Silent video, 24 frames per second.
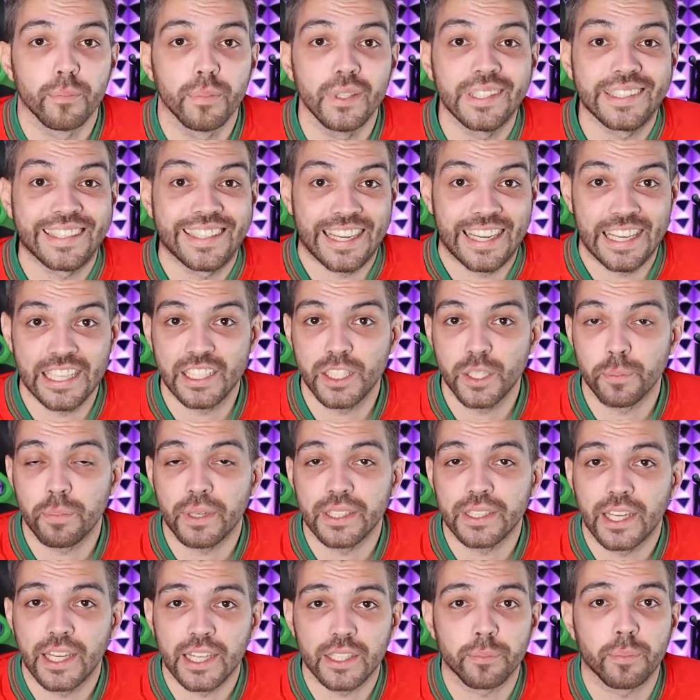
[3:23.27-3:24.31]
Был третий
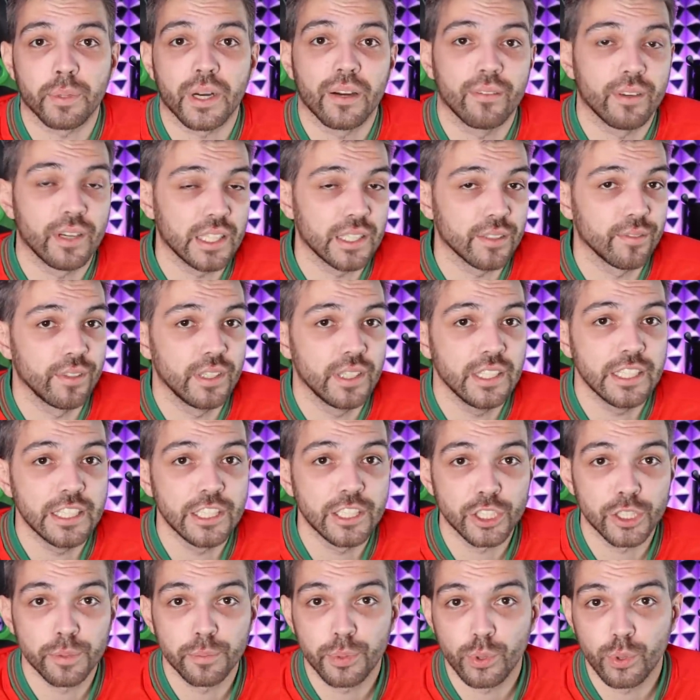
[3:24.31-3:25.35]
подряд провал в
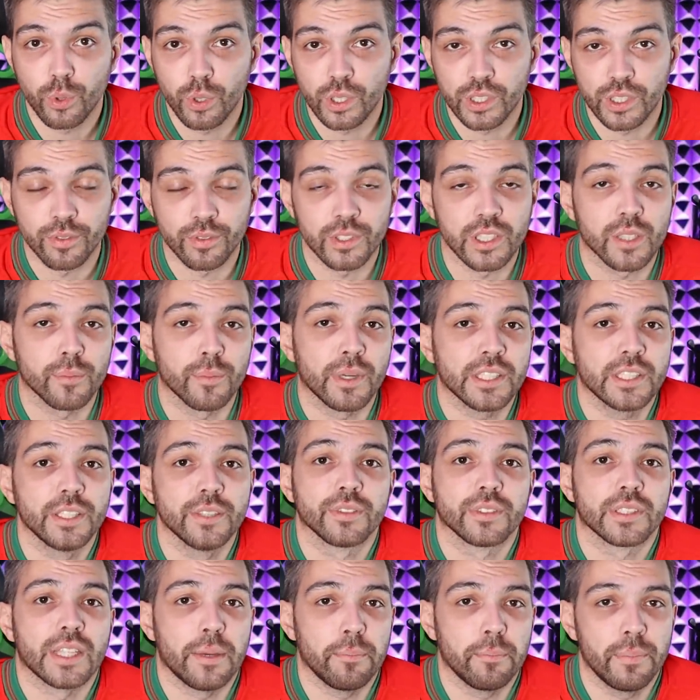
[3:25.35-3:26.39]
Лиге Чемпионов.
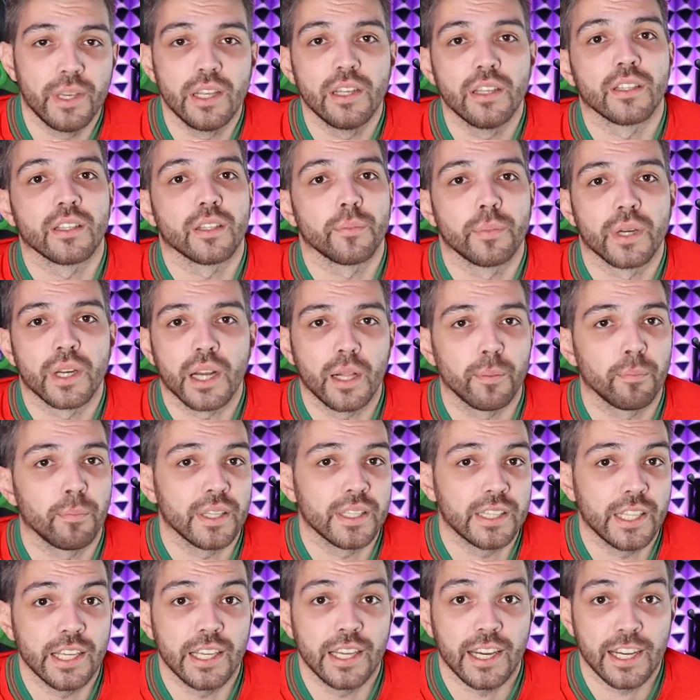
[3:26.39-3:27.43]
«Локомотив» стабильно набирал
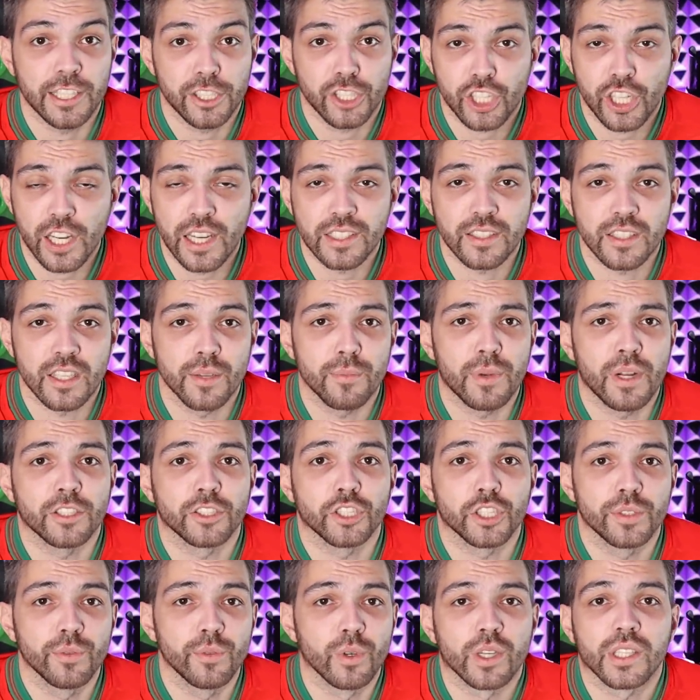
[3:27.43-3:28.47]
по три очка,
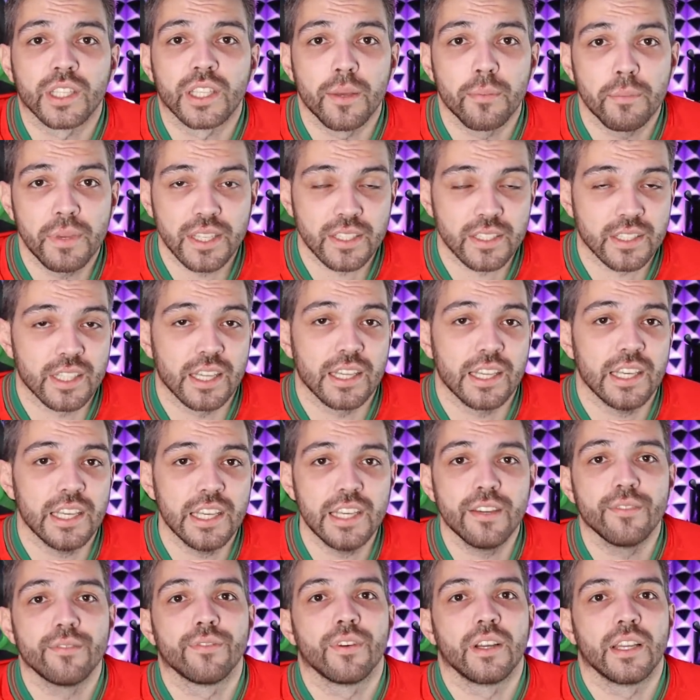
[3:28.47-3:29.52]
занимал четвертое место
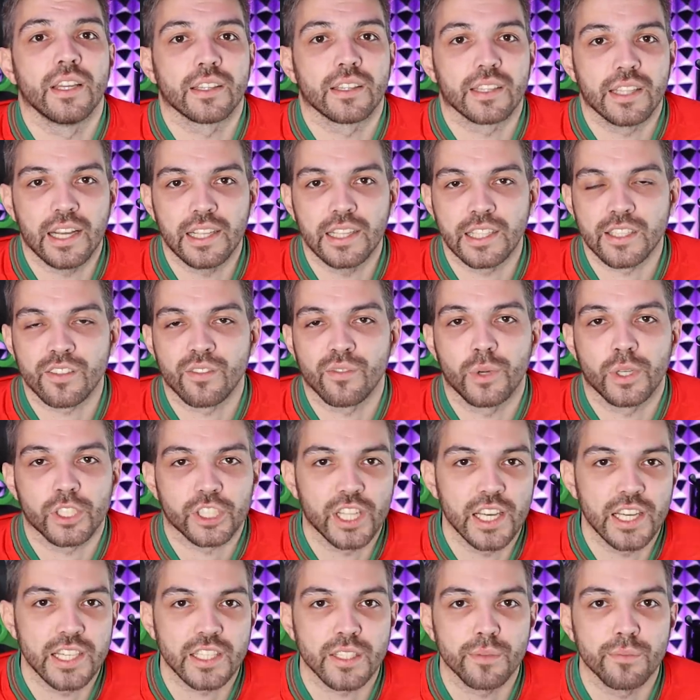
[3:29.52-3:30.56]
и вылетал,
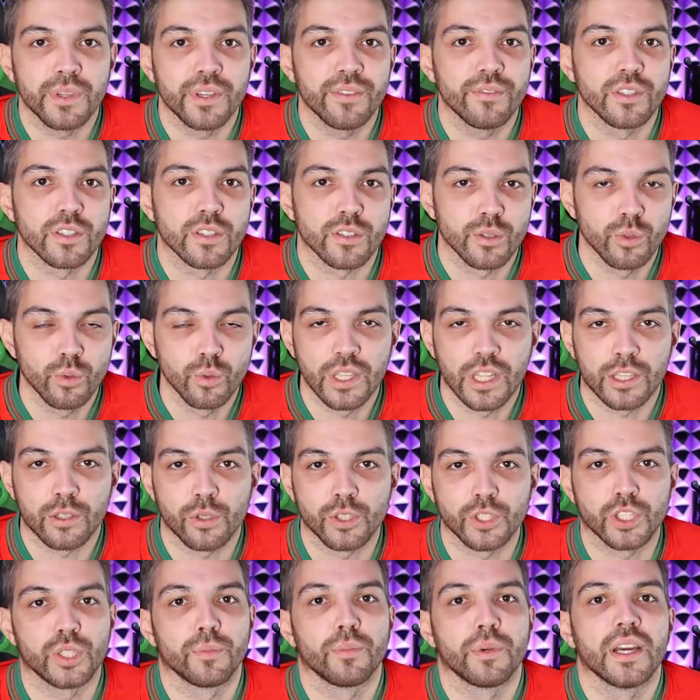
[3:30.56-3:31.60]
освобождая себе весну на
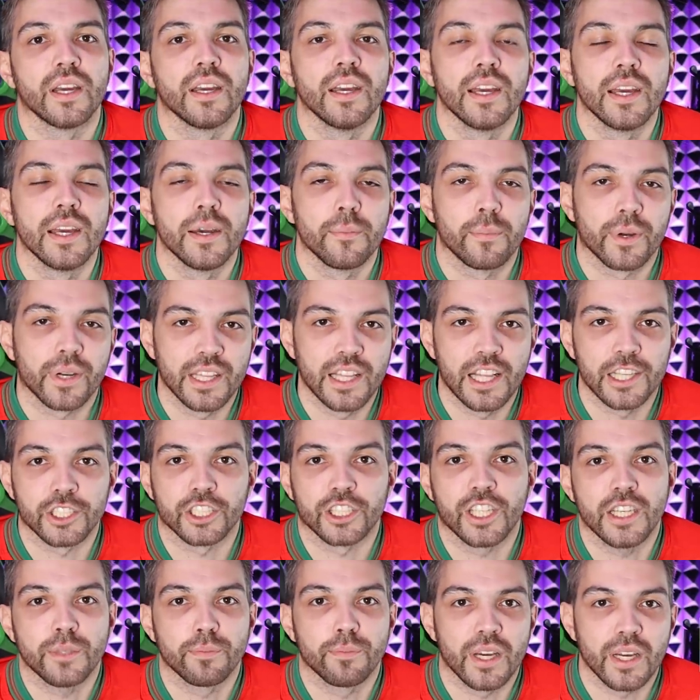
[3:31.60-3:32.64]
то, чтобы
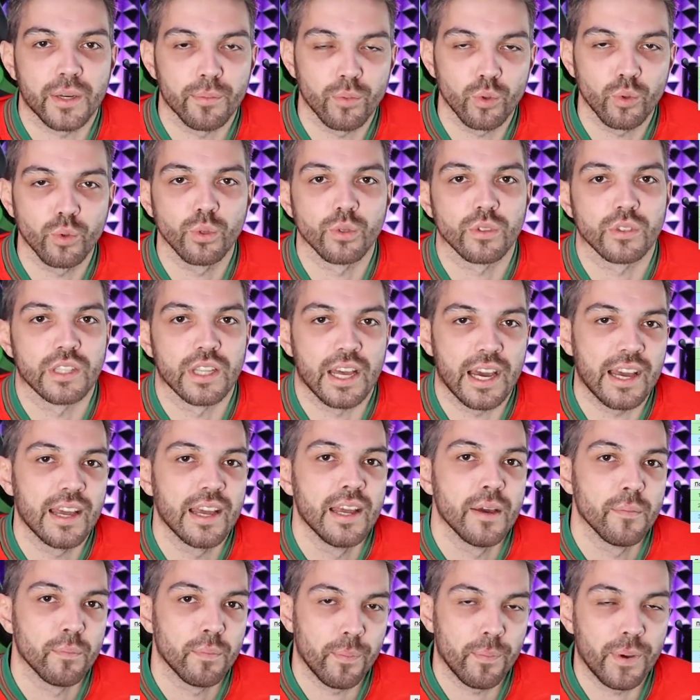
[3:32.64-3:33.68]
продолжать борьбу
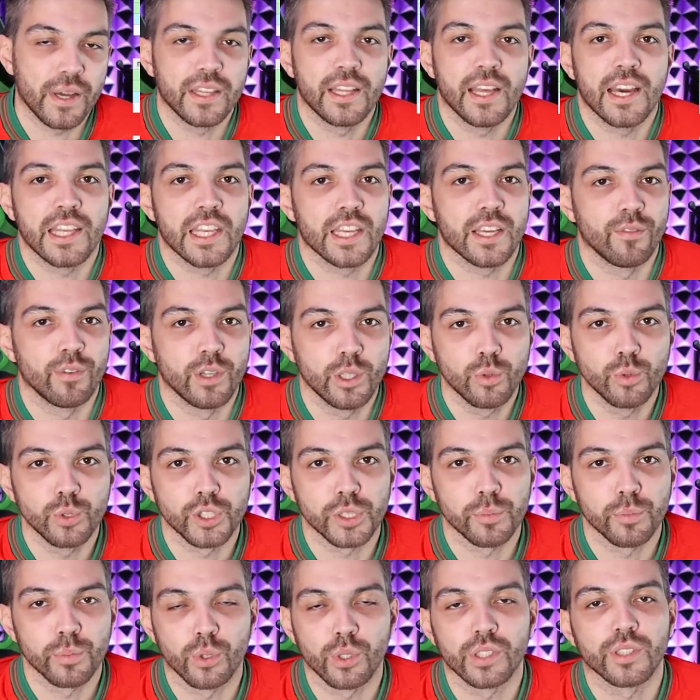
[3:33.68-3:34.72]
за попадание в Лигу
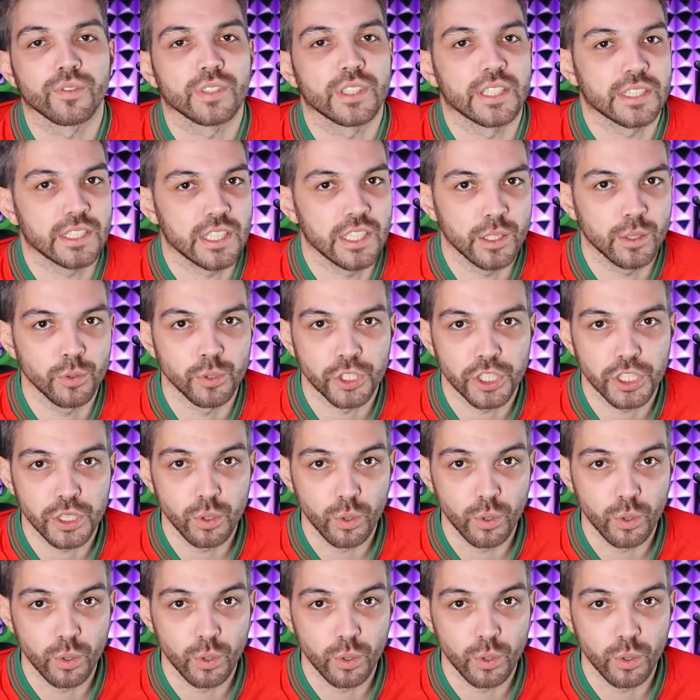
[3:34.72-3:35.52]
чемпионов на следующий